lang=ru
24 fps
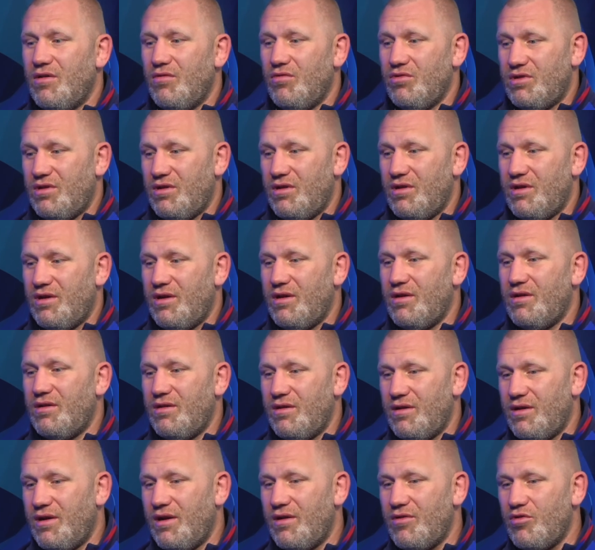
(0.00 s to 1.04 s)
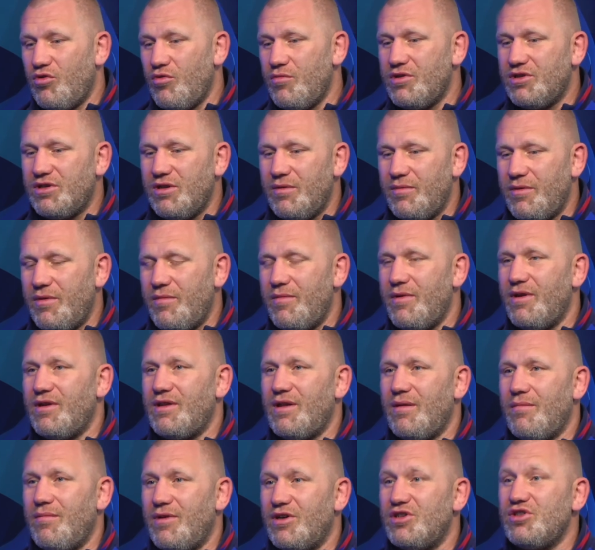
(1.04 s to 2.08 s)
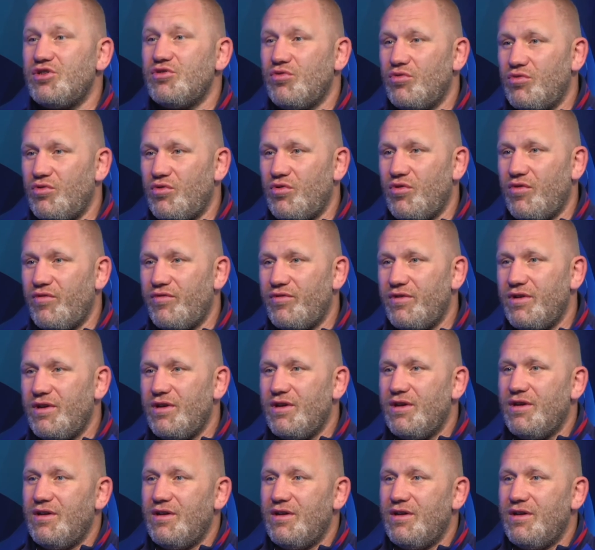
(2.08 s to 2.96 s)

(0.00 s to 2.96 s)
вот разрубишь, например, там машину дров,